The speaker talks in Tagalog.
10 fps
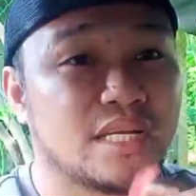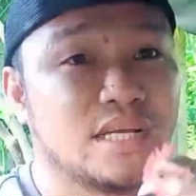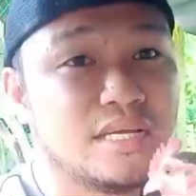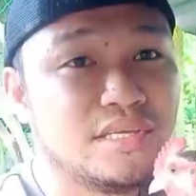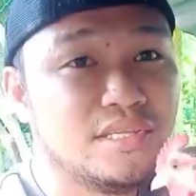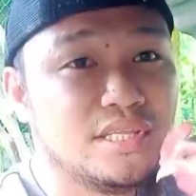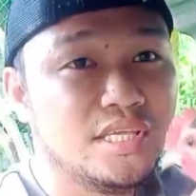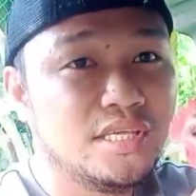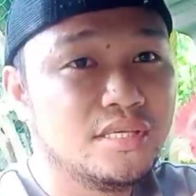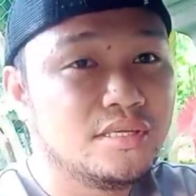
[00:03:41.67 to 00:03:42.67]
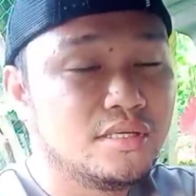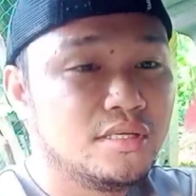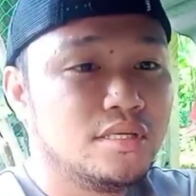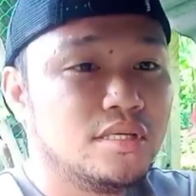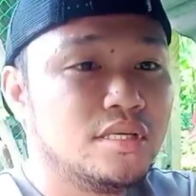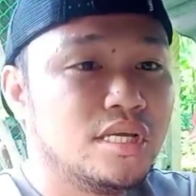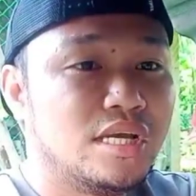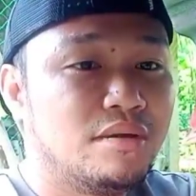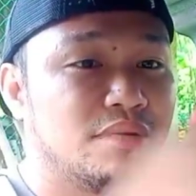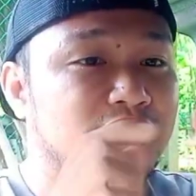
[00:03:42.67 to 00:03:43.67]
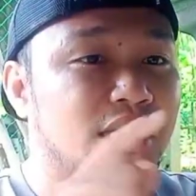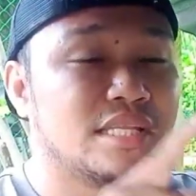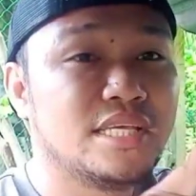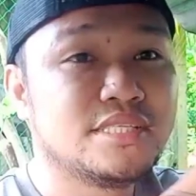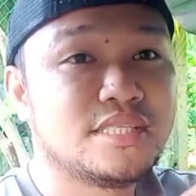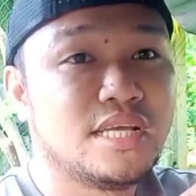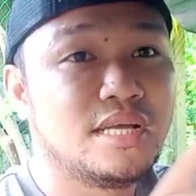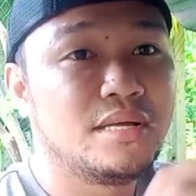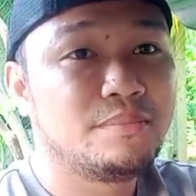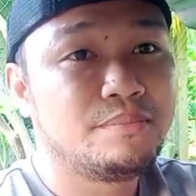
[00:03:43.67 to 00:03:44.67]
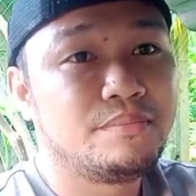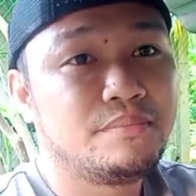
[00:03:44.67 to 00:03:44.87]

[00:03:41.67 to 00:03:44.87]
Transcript: para hindi uh, masanay sa